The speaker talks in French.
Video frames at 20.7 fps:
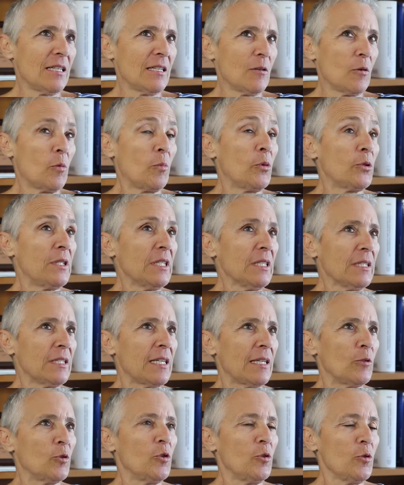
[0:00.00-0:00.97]
On peut dire
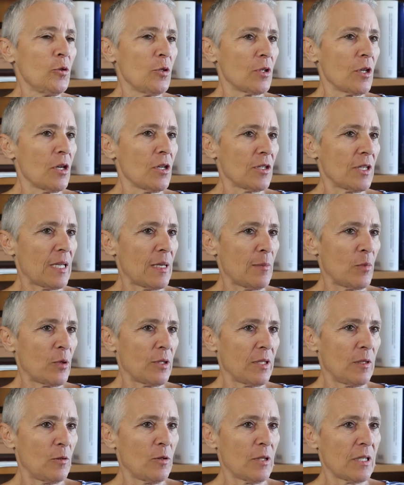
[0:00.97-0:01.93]
qu'il y a deux sens à la
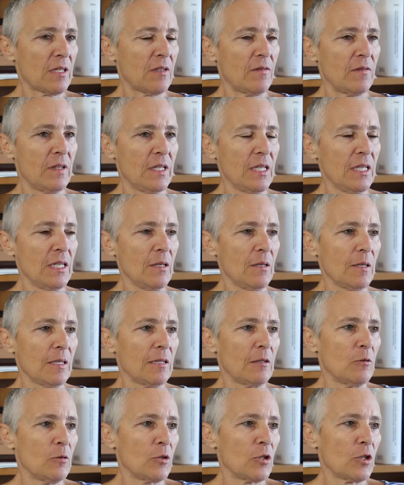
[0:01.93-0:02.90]
procédure civile.
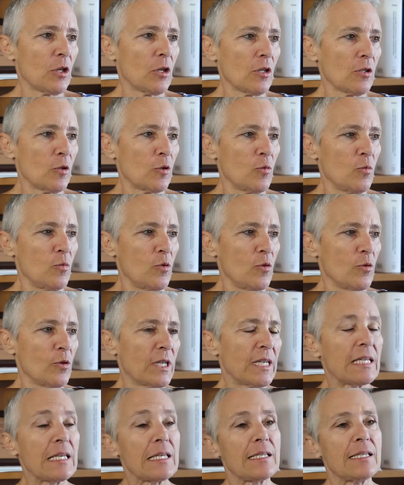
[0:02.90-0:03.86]
Le sens le plus
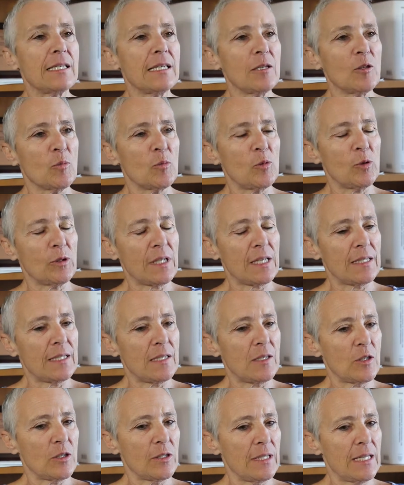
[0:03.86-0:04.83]
classique, le plus
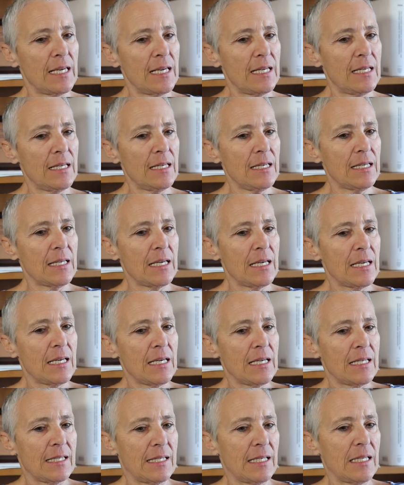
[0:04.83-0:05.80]
traditionnel,
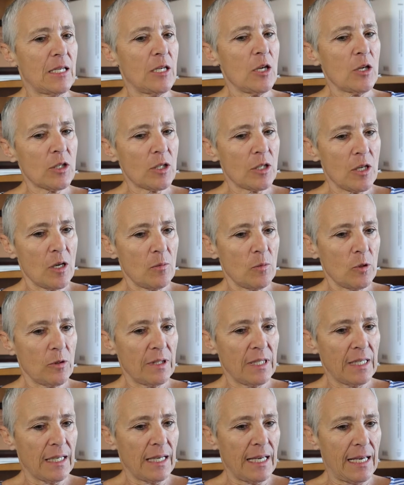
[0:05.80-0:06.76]
c'est
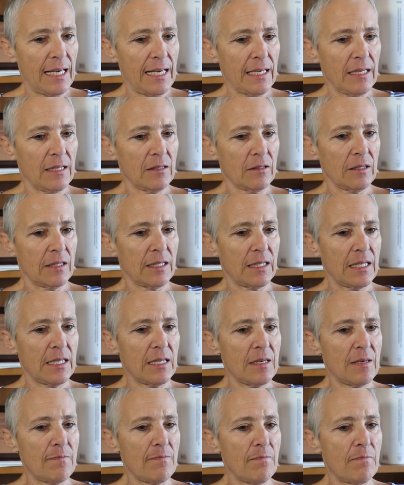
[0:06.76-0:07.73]
l'ensemble des règles
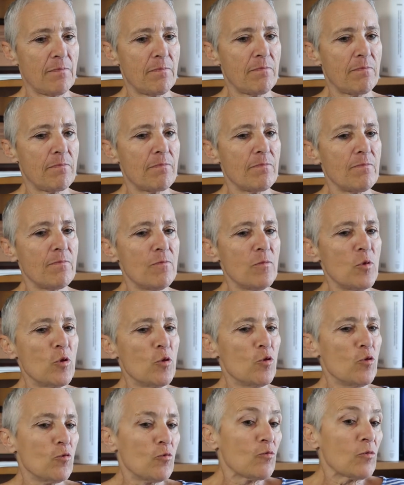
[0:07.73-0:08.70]
qui,
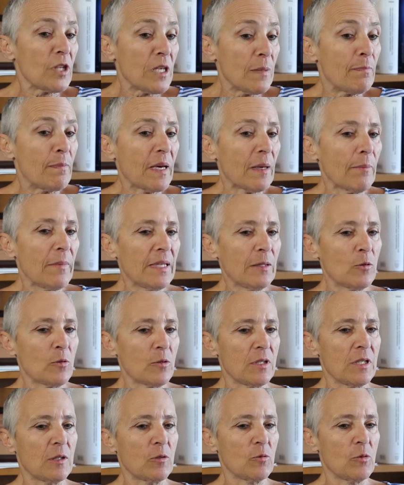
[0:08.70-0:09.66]
permettent
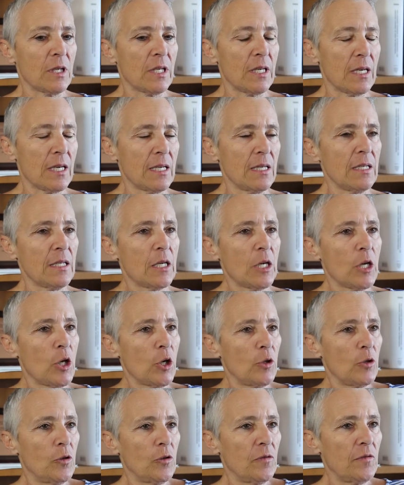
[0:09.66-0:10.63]
aux citoyens
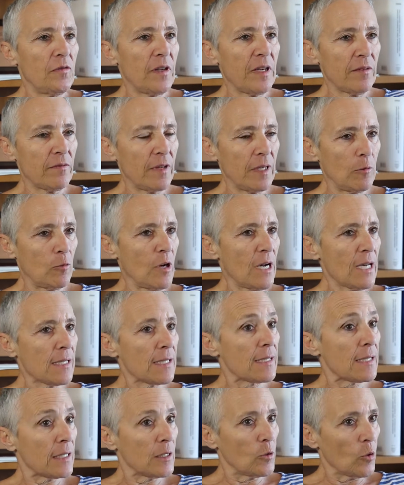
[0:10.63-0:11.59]
de faire valoir
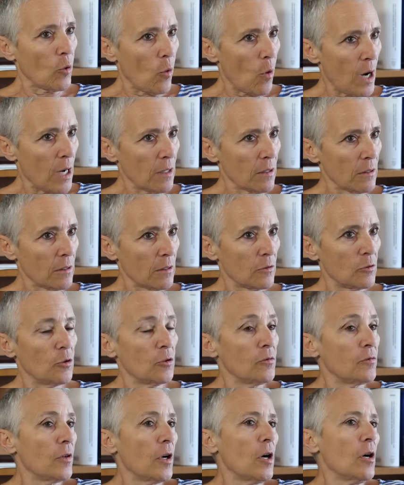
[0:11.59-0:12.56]
ses droits
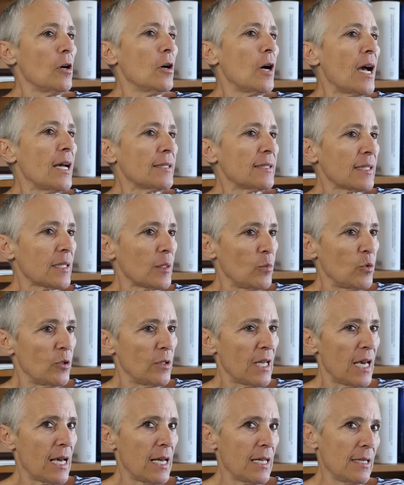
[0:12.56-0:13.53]
devant un
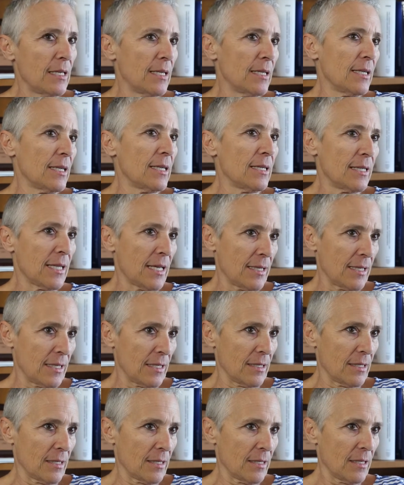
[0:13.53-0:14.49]
tribunal
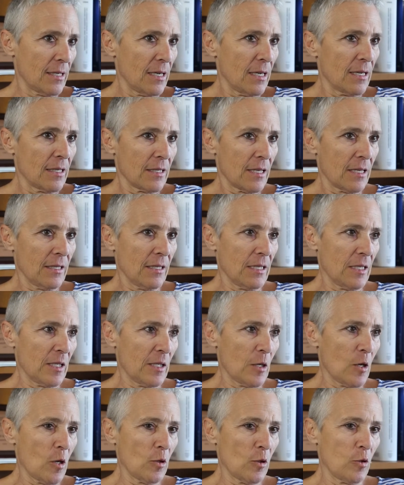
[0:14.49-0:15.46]
étatique. Ça, c'est le
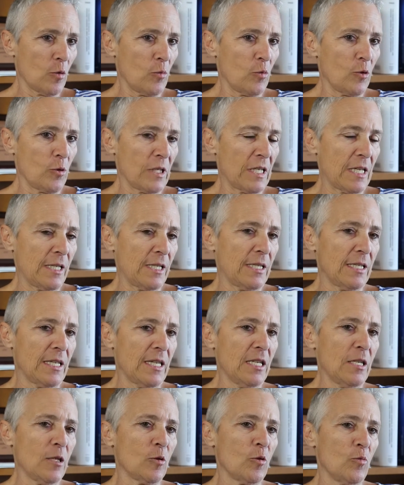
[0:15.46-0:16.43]
sens le plus
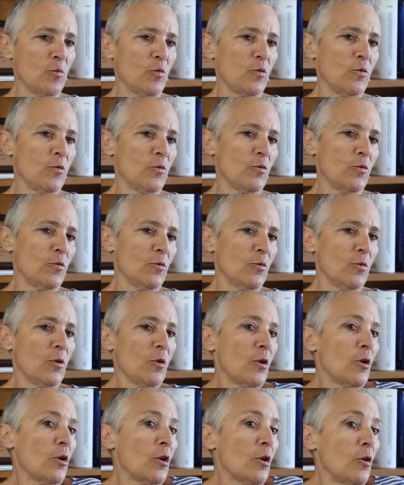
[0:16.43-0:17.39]
classique, le plus,
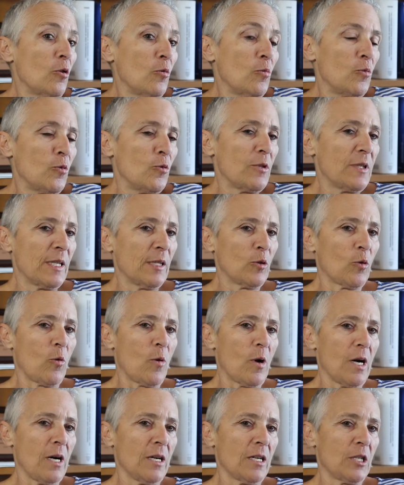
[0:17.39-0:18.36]
le plus
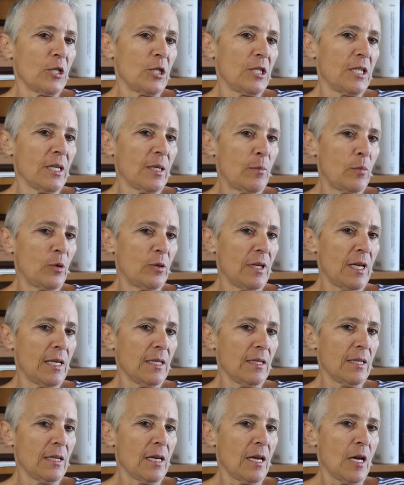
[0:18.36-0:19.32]
étroit et je dirais
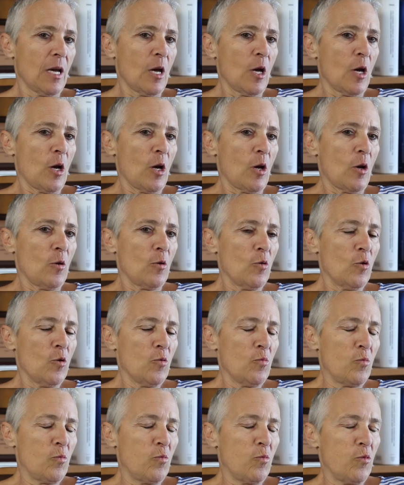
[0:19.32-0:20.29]
peut-être
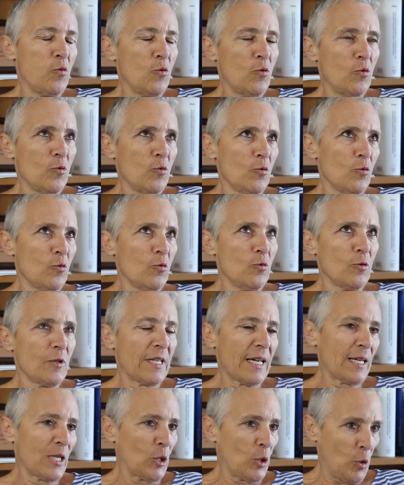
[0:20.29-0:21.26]
le
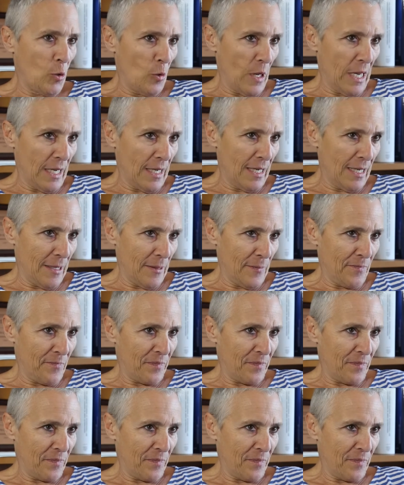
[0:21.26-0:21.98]
plus actuel.